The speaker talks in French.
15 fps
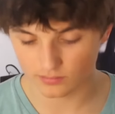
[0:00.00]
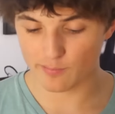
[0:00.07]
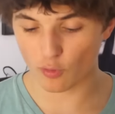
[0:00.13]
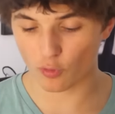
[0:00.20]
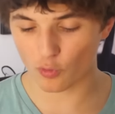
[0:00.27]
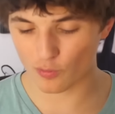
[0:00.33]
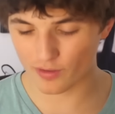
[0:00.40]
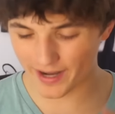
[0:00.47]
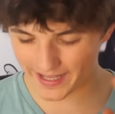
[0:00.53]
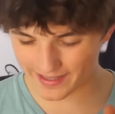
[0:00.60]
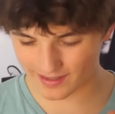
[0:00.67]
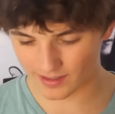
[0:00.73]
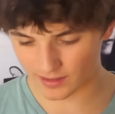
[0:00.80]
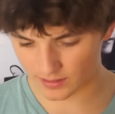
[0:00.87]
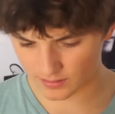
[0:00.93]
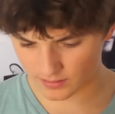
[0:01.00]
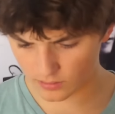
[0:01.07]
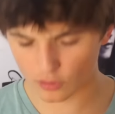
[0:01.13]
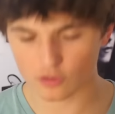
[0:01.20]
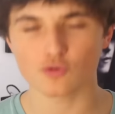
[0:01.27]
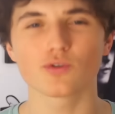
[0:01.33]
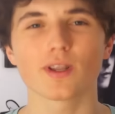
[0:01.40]
pour qu'on l'aide
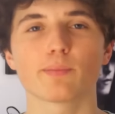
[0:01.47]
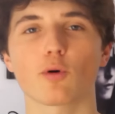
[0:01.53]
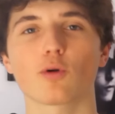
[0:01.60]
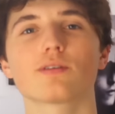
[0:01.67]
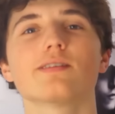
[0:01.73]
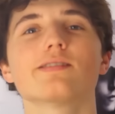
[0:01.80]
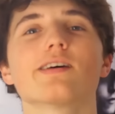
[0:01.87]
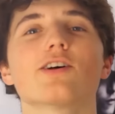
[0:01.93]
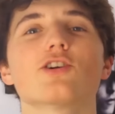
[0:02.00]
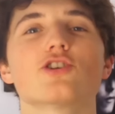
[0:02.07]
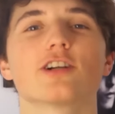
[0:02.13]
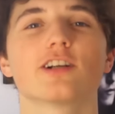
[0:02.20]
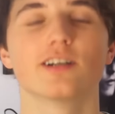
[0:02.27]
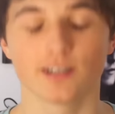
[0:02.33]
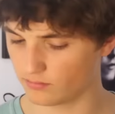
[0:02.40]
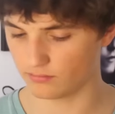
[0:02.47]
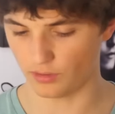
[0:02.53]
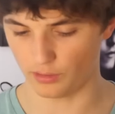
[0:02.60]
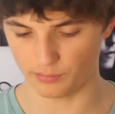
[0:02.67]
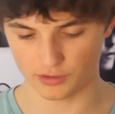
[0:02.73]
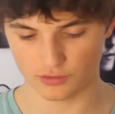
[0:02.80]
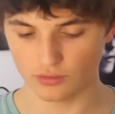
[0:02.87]
dans son apprentissage.
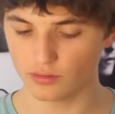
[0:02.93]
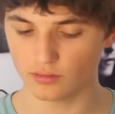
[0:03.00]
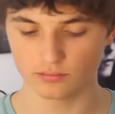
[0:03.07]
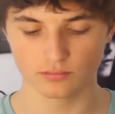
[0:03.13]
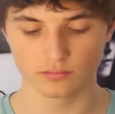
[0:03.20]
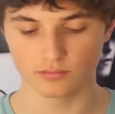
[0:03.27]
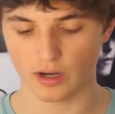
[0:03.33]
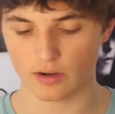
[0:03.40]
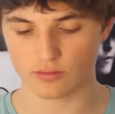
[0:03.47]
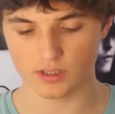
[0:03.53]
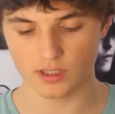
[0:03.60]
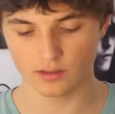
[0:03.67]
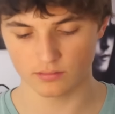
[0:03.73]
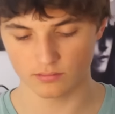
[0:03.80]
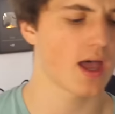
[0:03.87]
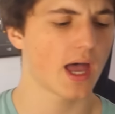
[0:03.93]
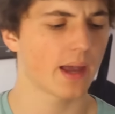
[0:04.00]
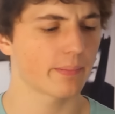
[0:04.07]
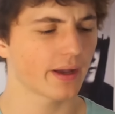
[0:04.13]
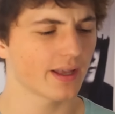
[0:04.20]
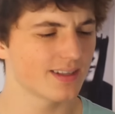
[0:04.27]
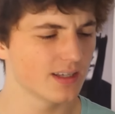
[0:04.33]
Bah bien sûr, allons-y.
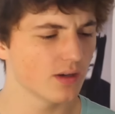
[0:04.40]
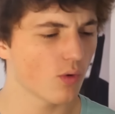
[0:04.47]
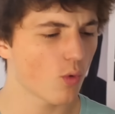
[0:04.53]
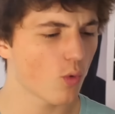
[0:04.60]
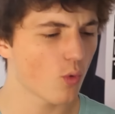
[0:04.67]
Après, dit,